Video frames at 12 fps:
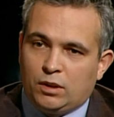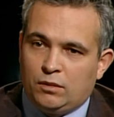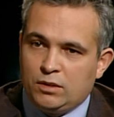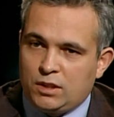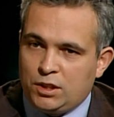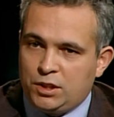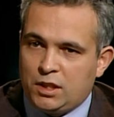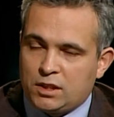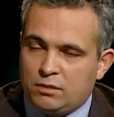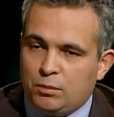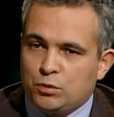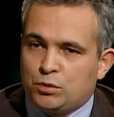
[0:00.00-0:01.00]
возвращаясь
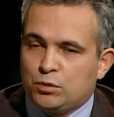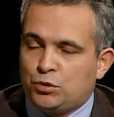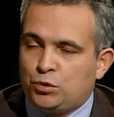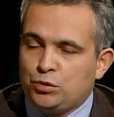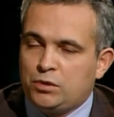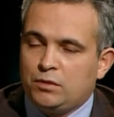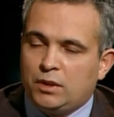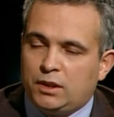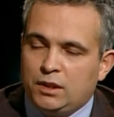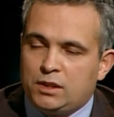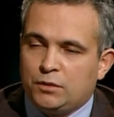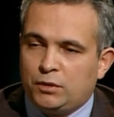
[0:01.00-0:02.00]
к вопросу, чувство
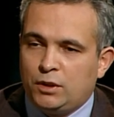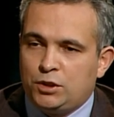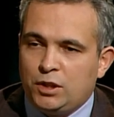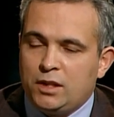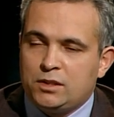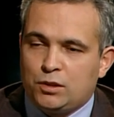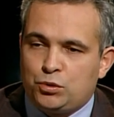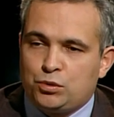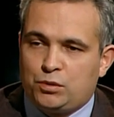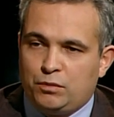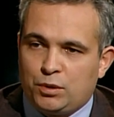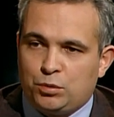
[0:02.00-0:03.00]
атеистов отличается от
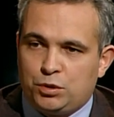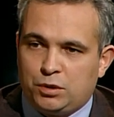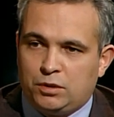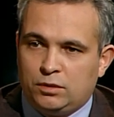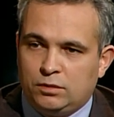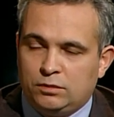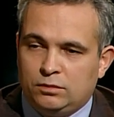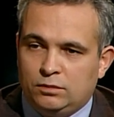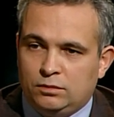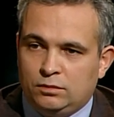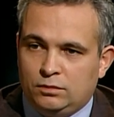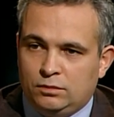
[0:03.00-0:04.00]
чувства верующих?
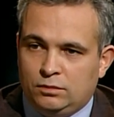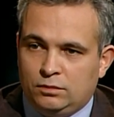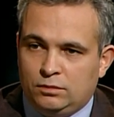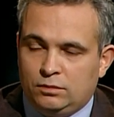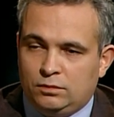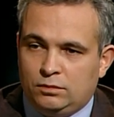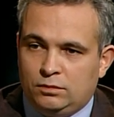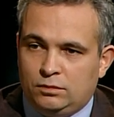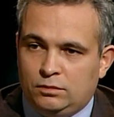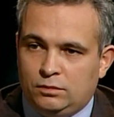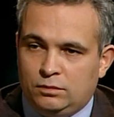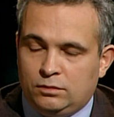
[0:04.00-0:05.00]
Наверное,
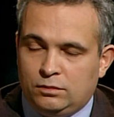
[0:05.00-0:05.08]
чувства